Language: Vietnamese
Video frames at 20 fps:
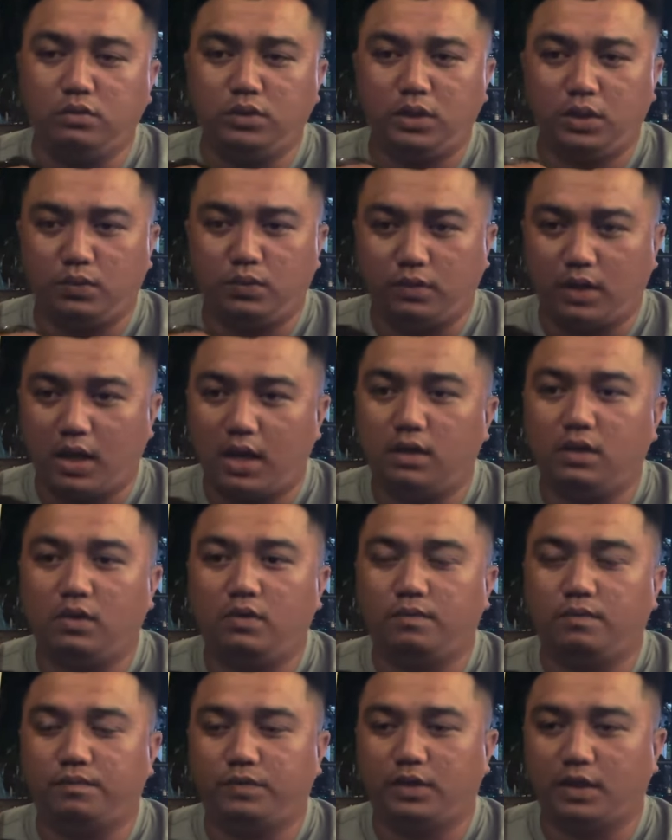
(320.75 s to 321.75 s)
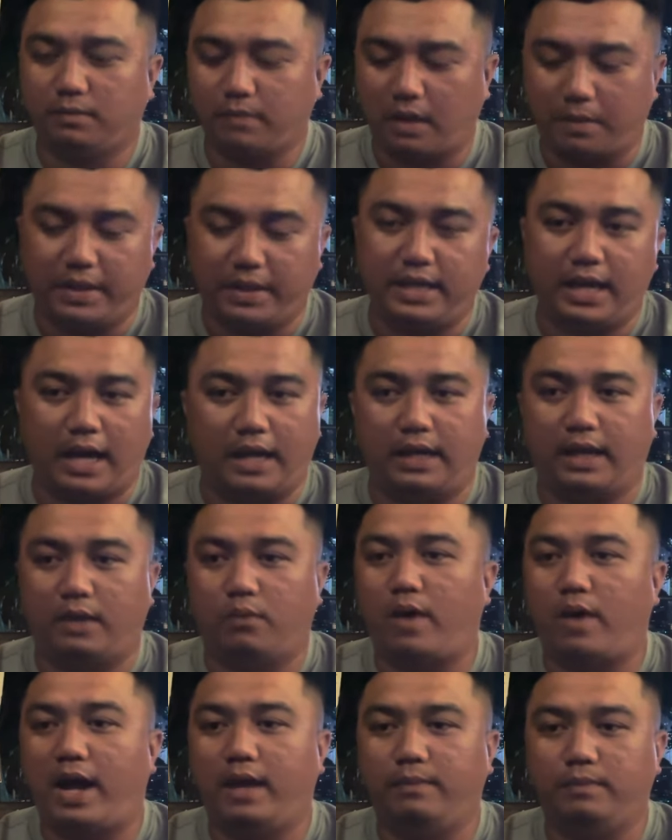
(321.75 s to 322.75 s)
nhiều nơi luôn nhưng mà bây giờ là
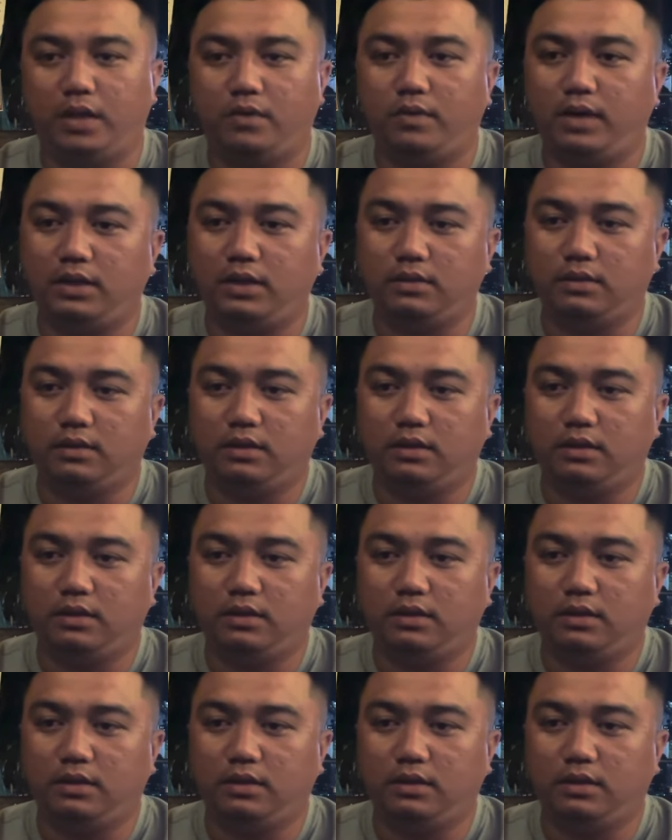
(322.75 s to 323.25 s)
qua em hiếu hết